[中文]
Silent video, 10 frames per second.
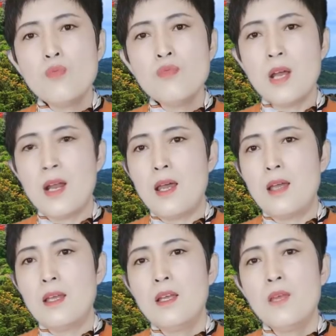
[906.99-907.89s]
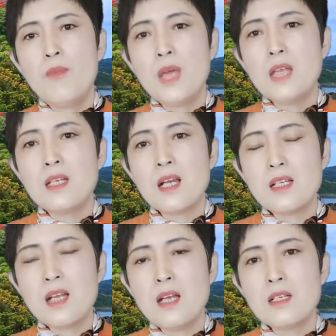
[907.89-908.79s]
乌克兰被这个
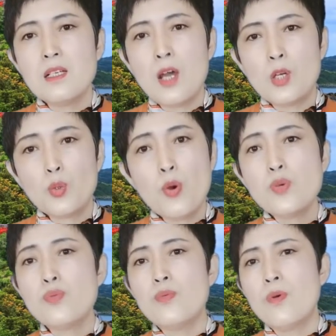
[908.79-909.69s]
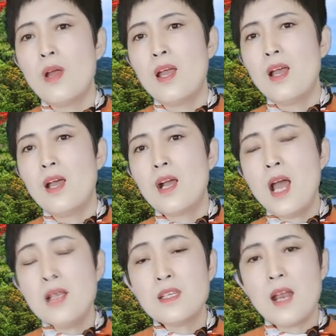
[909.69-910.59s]
战争呢拖住。
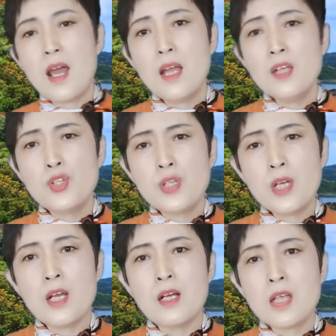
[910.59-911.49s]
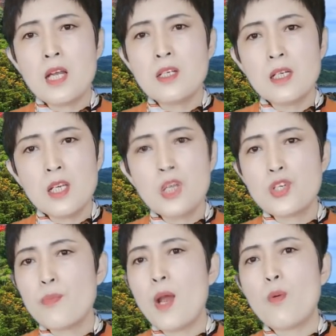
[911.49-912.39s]
看起来这个战争一
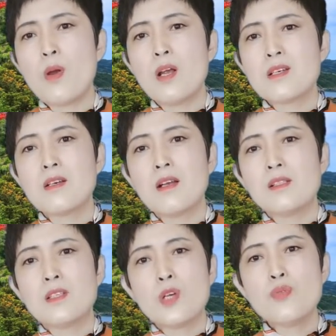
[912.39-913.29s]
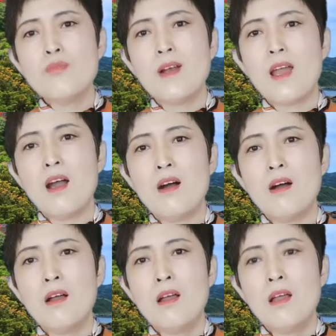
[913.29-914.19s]
时半会儿是结束不
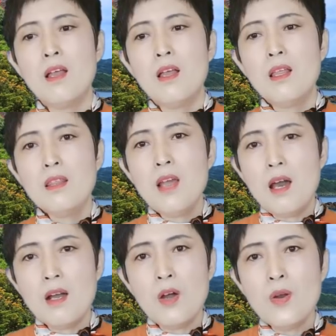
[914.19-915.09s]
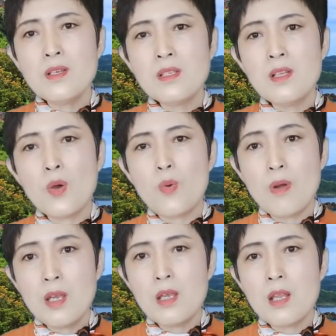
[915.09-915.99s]
了，那俄罗斯的
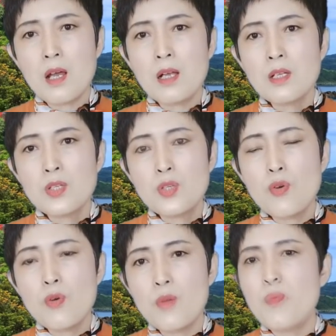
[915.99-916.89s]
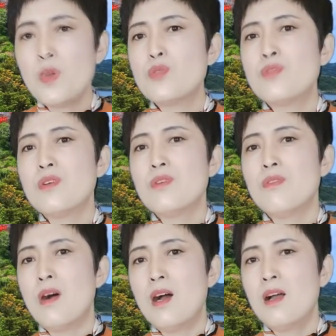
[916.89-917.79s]
国力呢就会被削
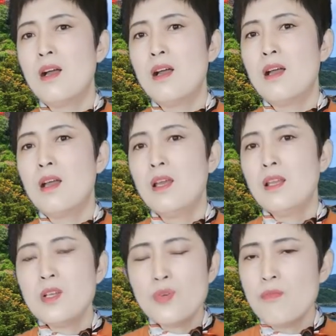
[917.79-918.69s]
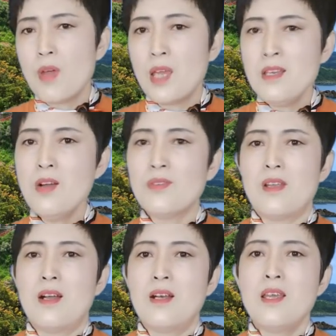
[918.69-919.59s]
弱，他就没有
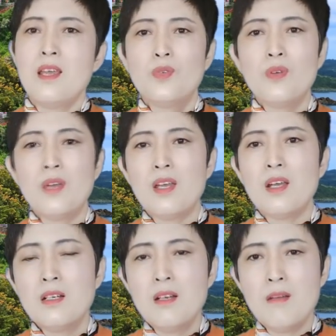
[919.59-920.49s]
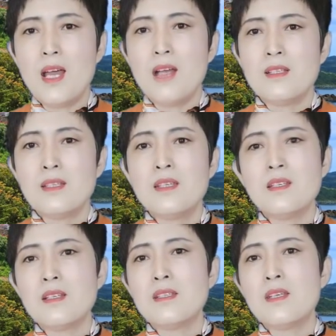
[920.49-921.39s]
能力对日本
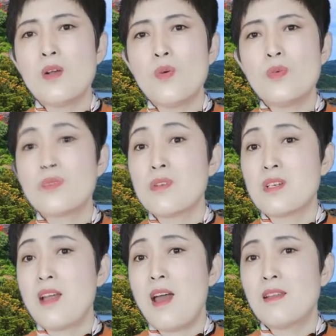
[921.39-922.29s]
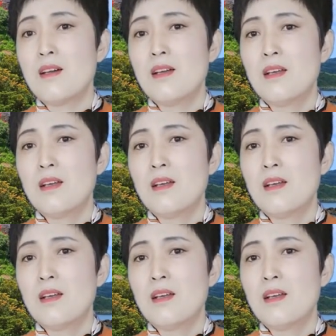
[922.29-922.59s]
进行进攻。说实在的，